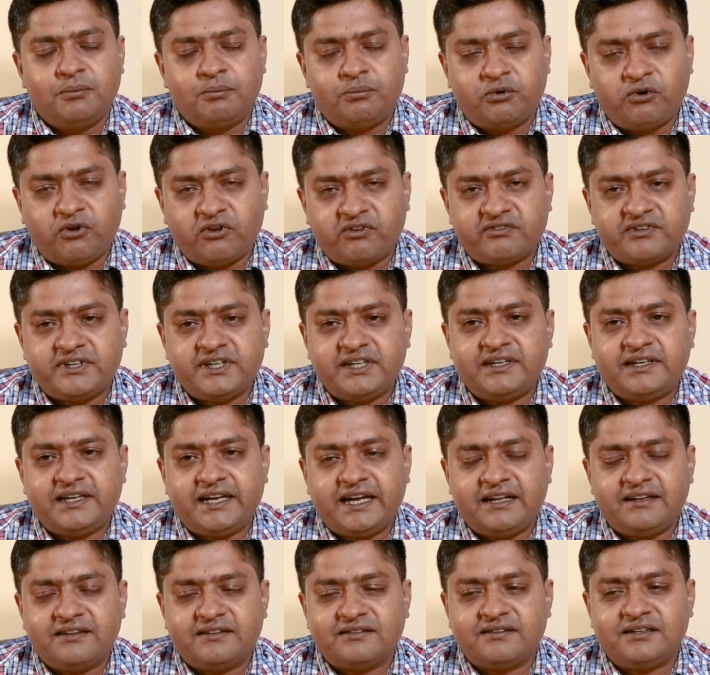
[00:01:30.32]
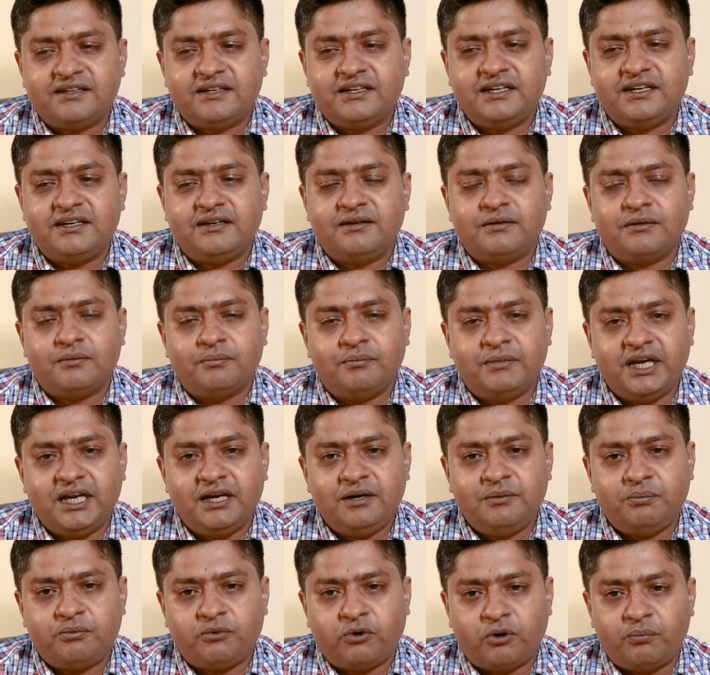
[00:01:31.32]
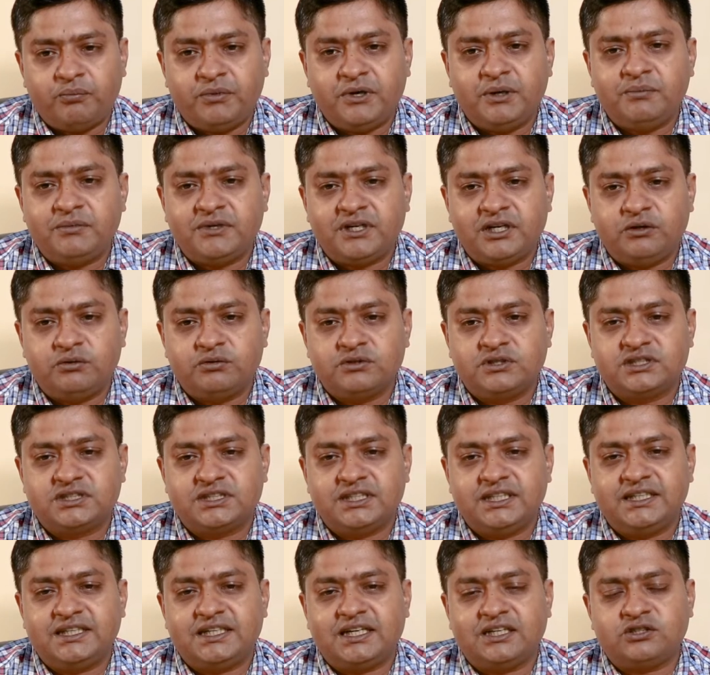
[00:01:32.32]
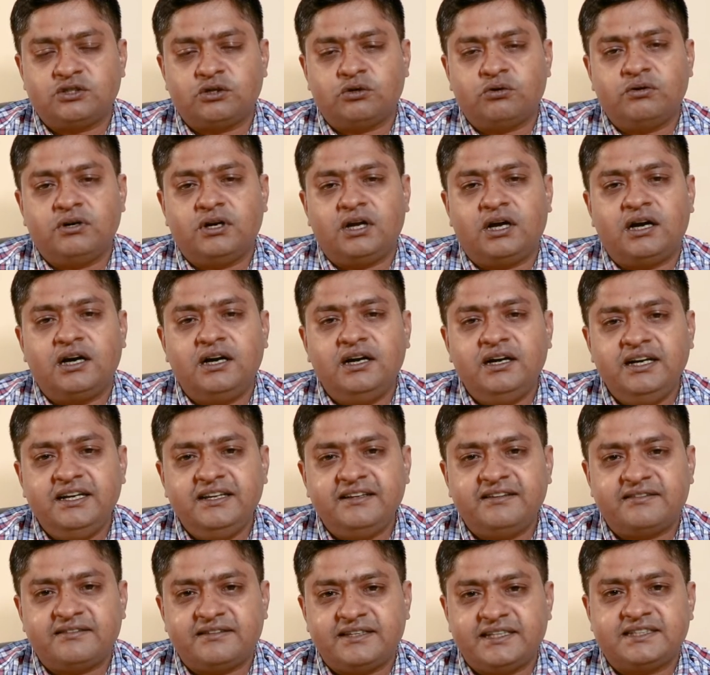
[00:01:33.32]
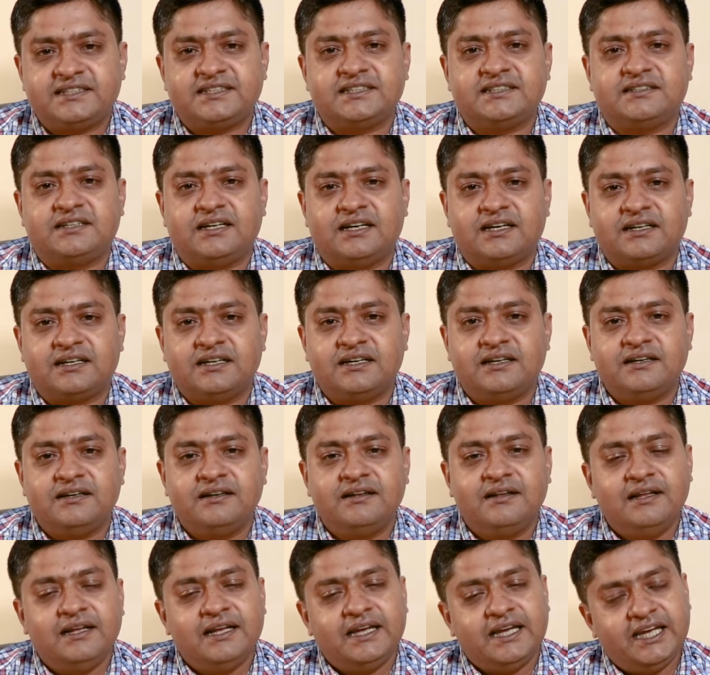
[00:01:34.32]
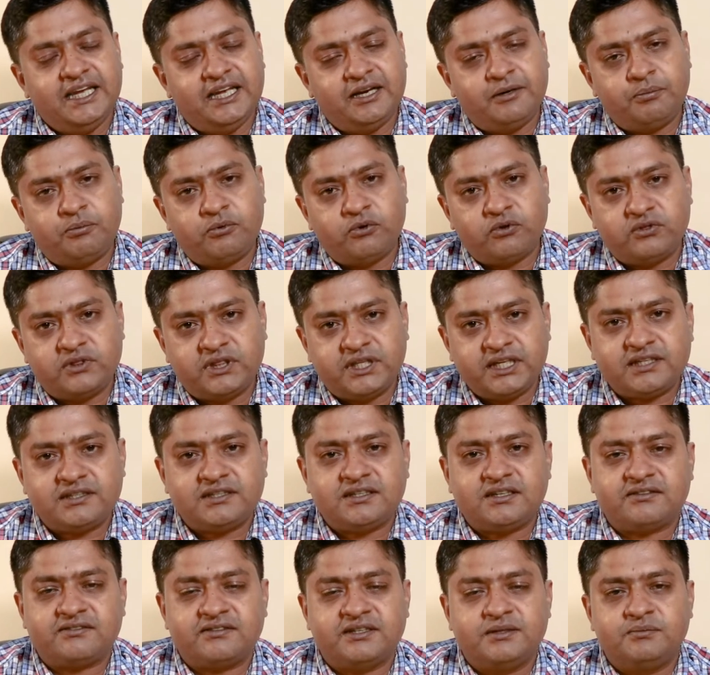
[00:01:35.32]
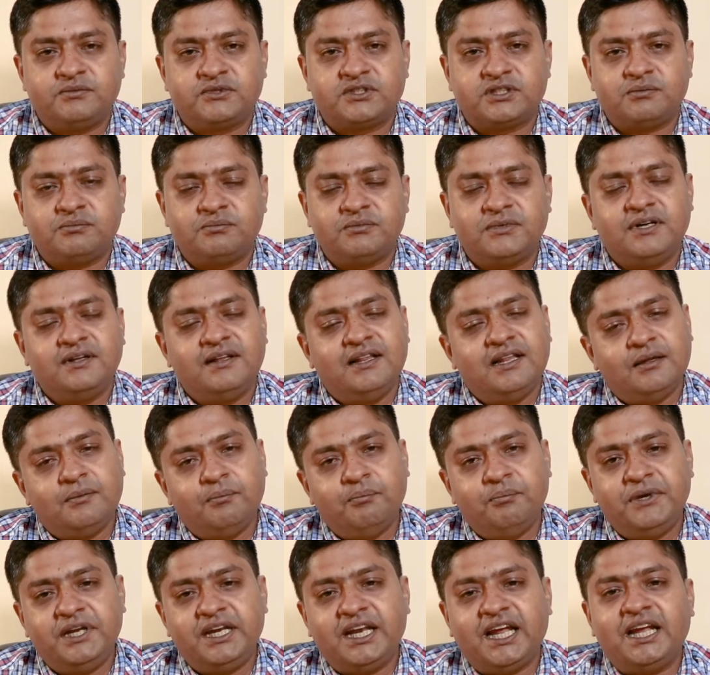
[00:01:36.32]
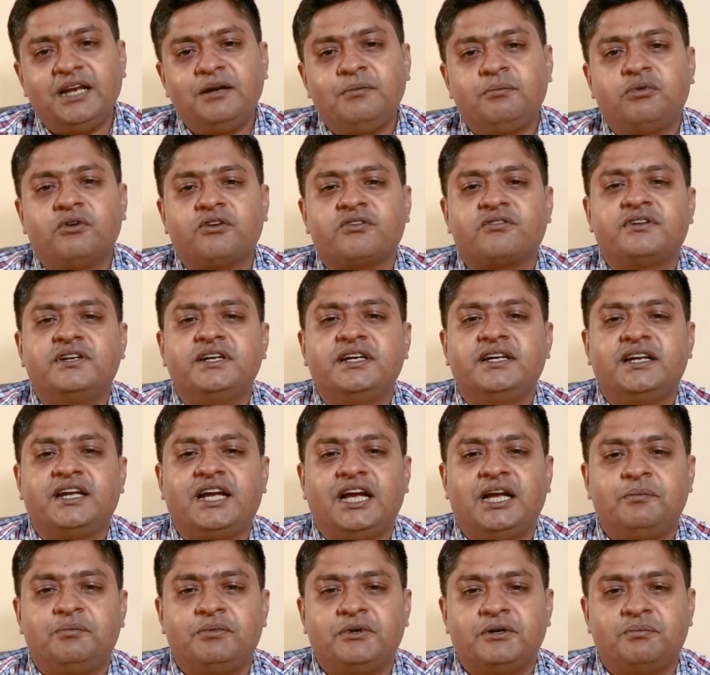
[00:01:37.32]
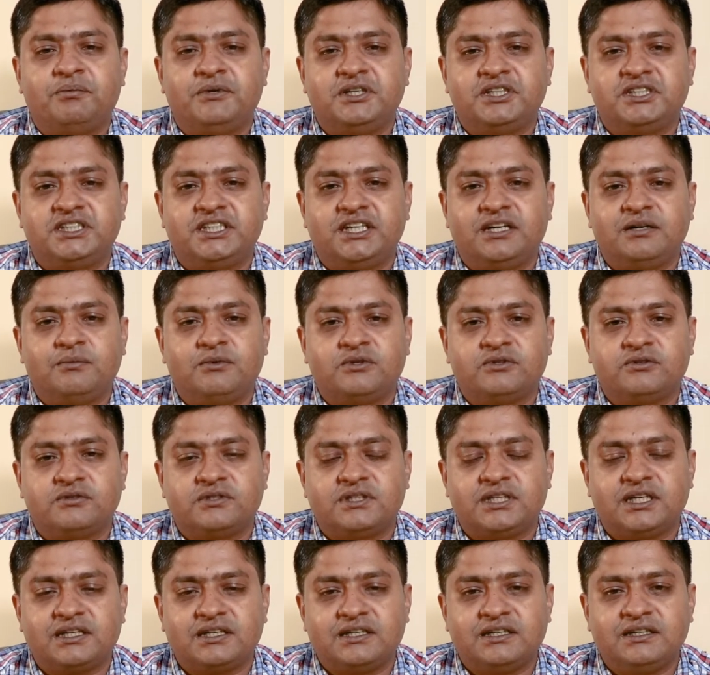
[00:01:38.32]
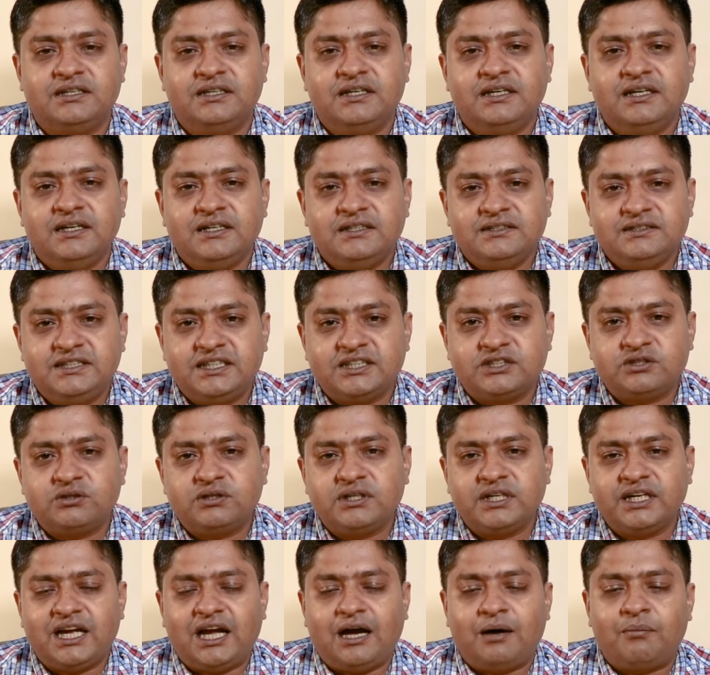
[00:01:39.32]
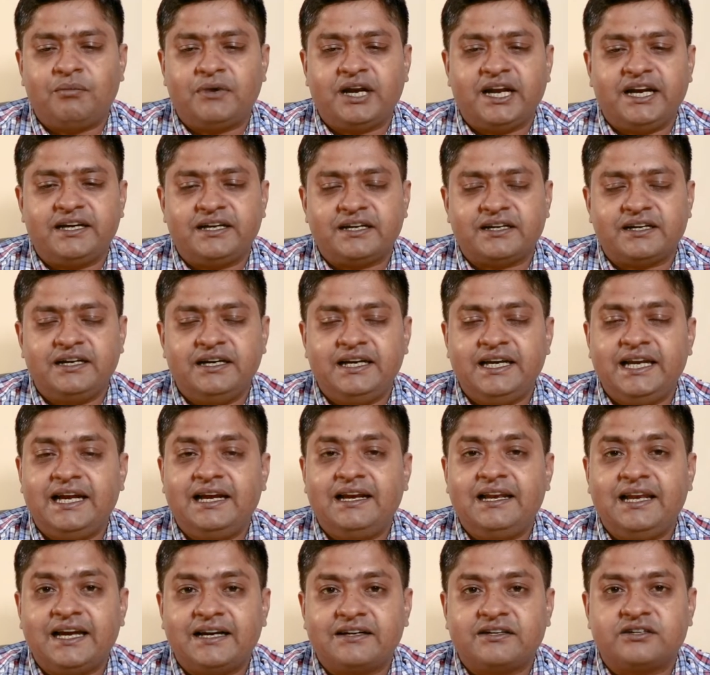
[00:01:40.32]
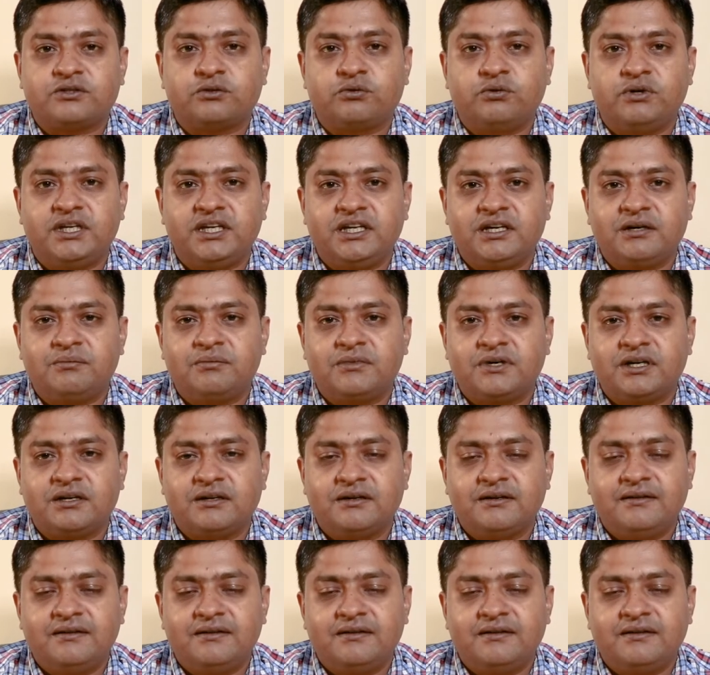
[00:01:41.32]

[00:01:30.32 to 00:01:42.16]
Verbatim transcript: প্রস্টেট ক্যান্সারের মেন প্রবলেমটা হচ্ছে এটা যখন আর্লি স্টেজে থাকে এর প্রত্যেকটা সিমটম বিনাইন প্রস্টেটিক হাইপ্রেপ্রেশিয়ার মতো থাকে যে জন্যে আমরা এটাকে নেগলেক্ট করি আমরা